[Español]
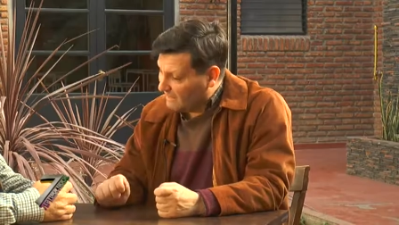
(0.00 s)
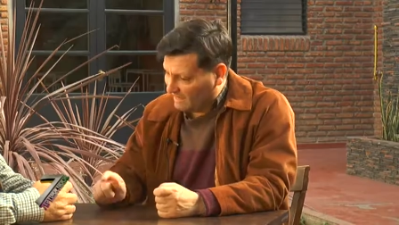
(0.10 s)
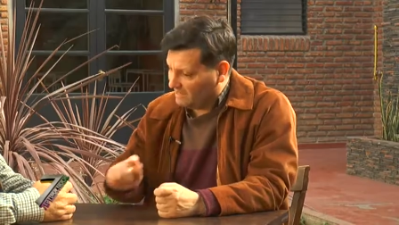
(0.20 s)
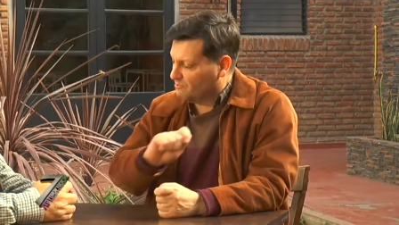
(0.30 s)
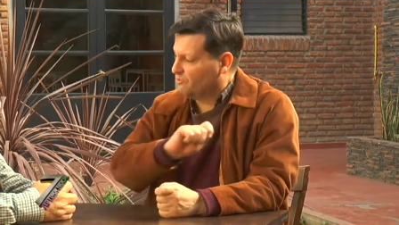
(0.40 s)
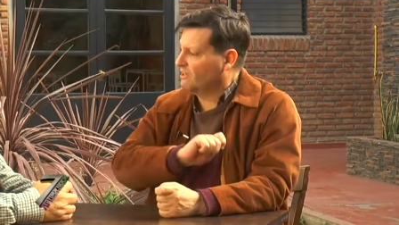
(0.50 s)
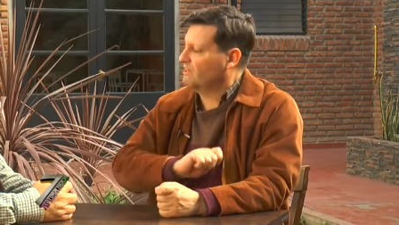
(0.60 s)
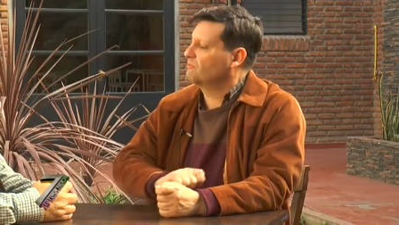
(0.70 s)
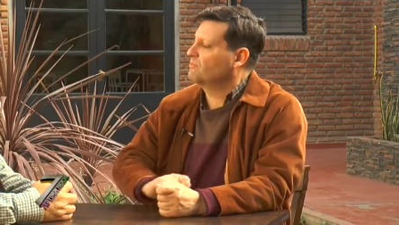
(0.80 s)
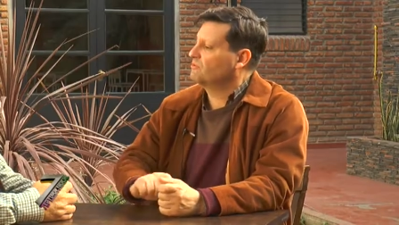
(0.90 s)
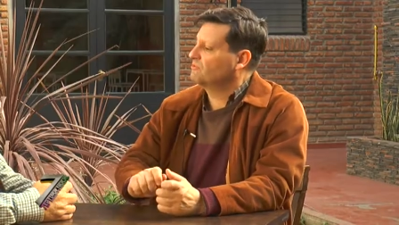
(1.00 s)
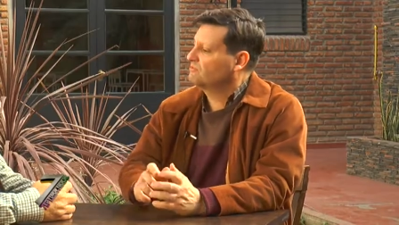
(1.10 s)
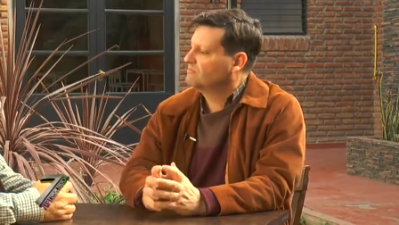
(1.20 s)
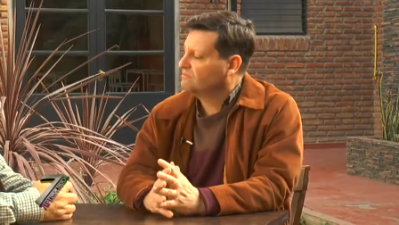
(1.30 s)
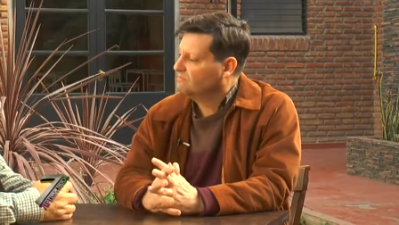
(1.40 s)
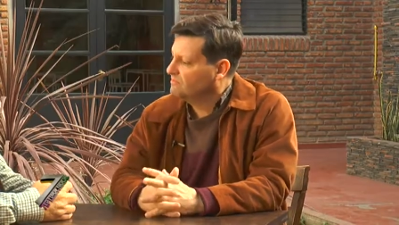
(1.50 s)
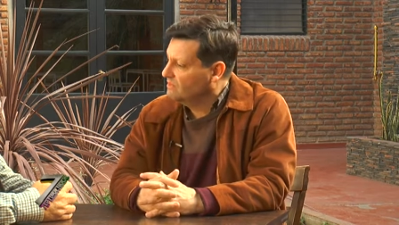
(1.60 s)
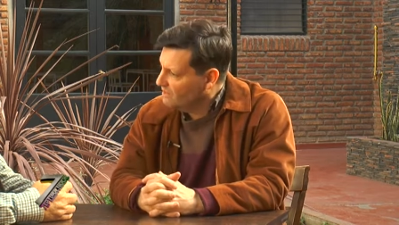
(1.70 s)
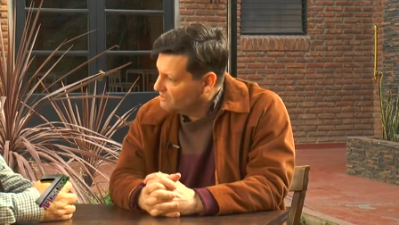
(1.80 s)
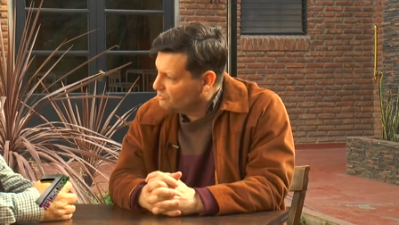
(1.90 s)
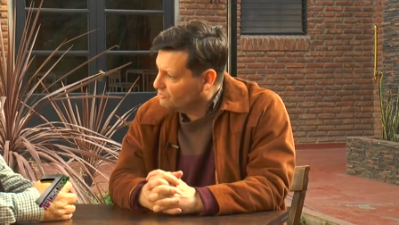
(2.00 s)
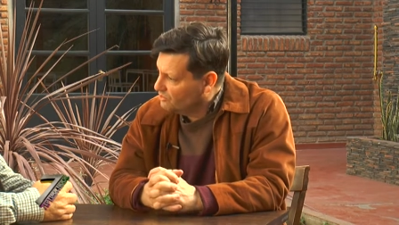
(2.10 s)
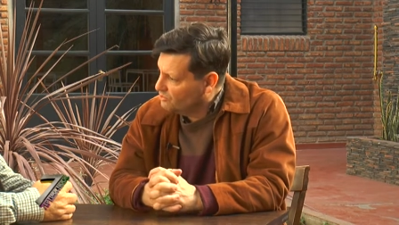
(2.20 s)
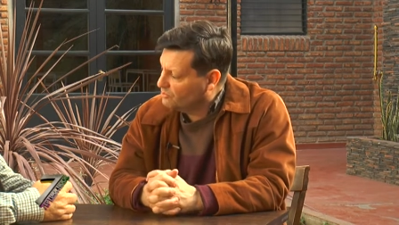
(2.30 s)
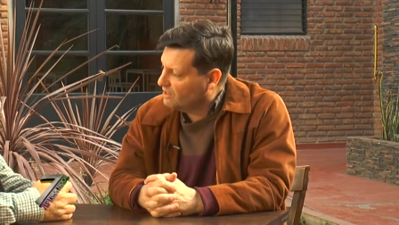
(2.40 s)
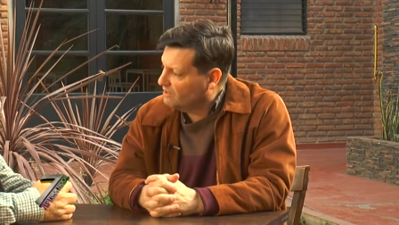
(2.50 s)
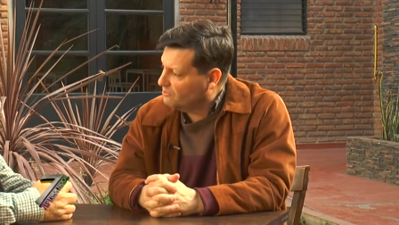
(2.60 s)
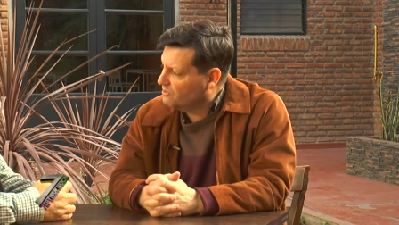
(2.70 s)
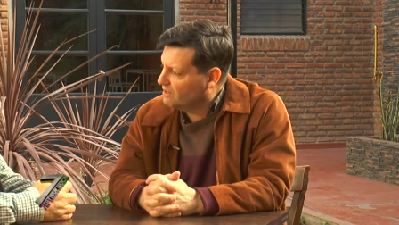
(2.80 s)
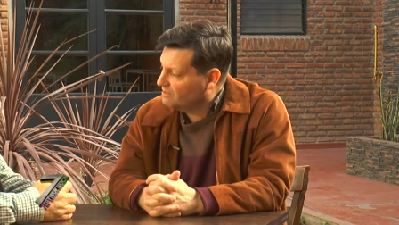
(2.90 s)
tarde, por ejemplo. Eso tengo una...